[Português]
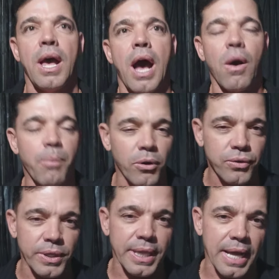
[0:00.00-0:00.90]
a
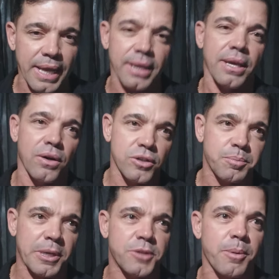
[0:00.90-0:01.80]
oportunidade a Deus
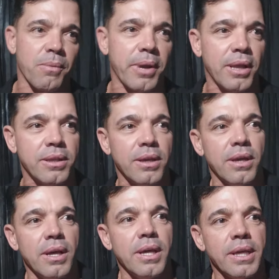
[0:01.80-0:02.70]
principalmente
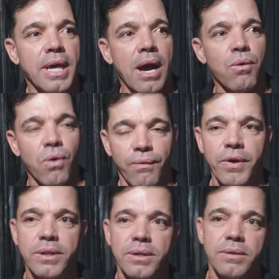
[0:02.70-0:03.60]
e ao
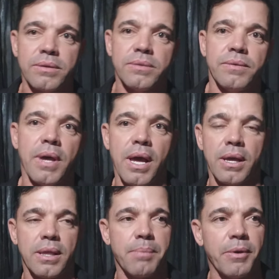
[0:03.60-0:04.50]
convite
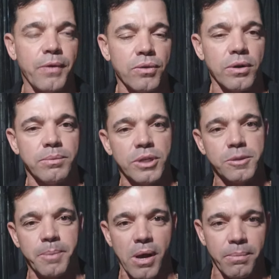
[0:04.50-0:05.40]
né, da Prefeitura
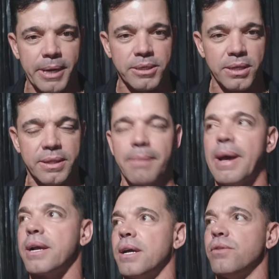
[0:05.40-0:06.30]
Municipal para a gente estar tá
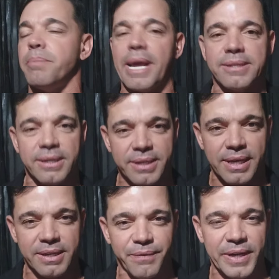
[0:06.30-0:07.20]
marcando presença
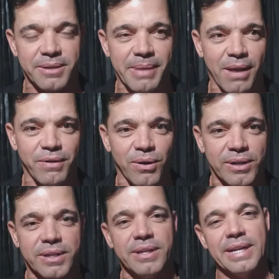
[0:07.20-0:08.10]
nessa festa
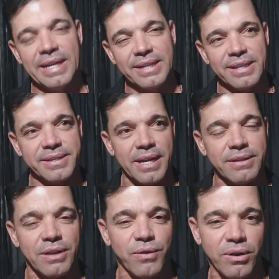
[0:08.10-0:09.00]
maravilhosa de
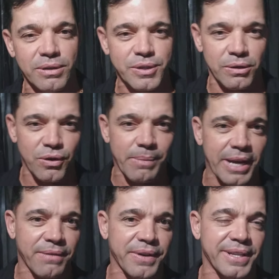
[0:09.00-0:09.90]
Santo Antônio e São João
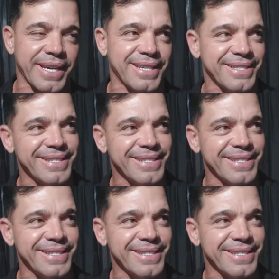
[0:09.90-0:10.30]
Maria Vianney.